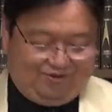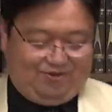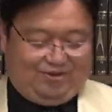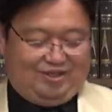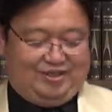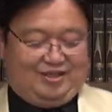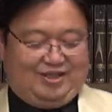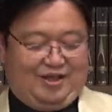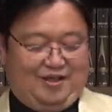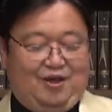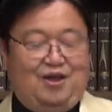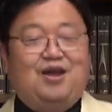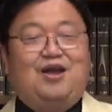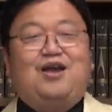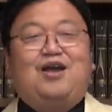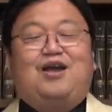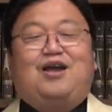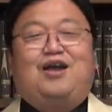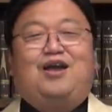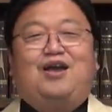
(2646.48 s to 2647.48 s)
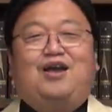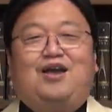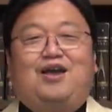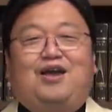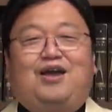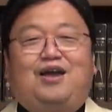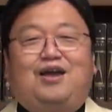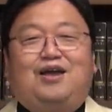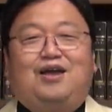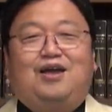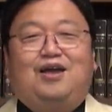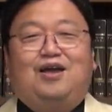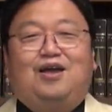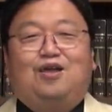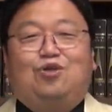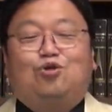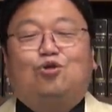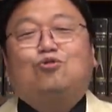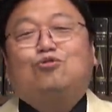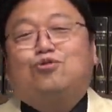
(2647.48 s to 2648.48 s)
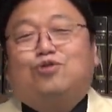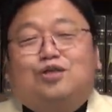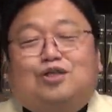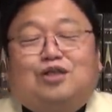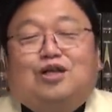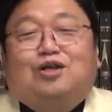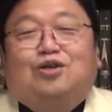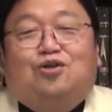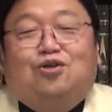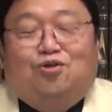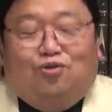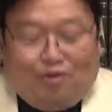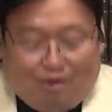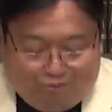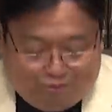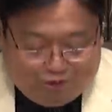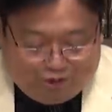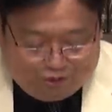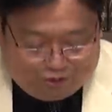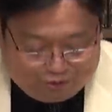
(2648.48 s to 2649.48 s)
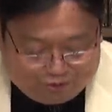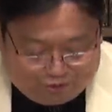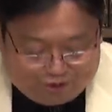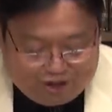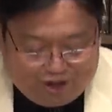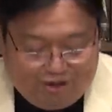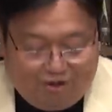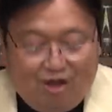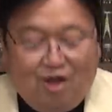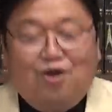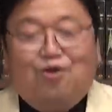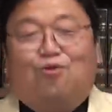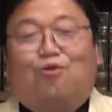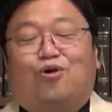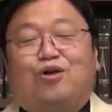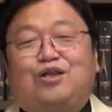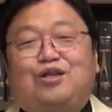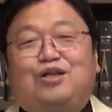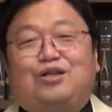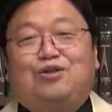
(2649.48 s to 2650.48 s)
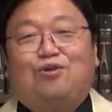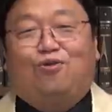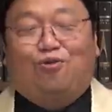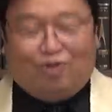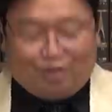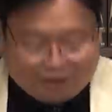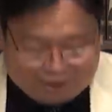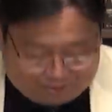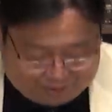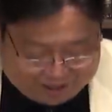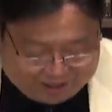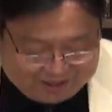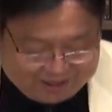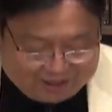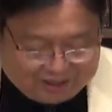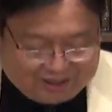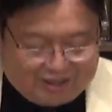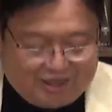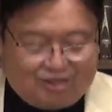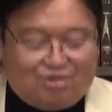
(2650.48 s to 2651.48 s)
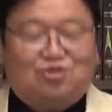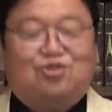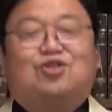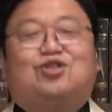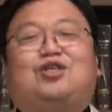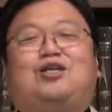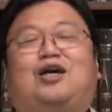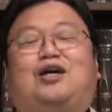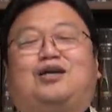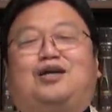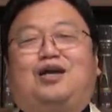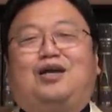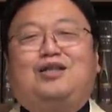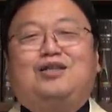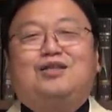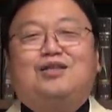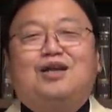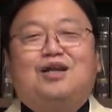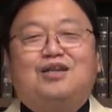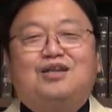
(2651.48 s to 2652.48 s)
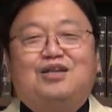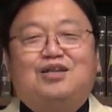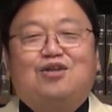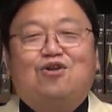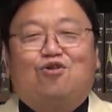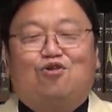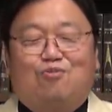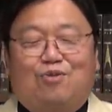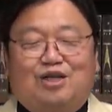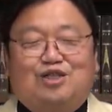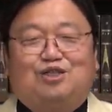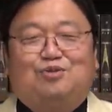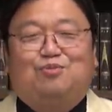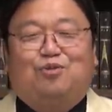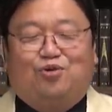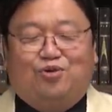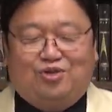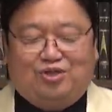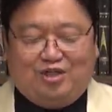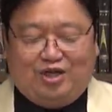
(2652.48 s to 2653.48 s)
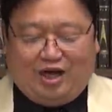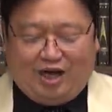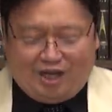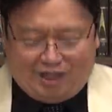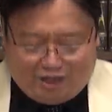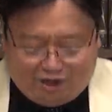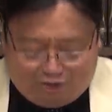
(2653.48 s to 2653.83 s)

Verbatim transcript: すね。えー、ということですね、今日は無料講義、これにておしまいですね。続きは限定にておまし申し上げて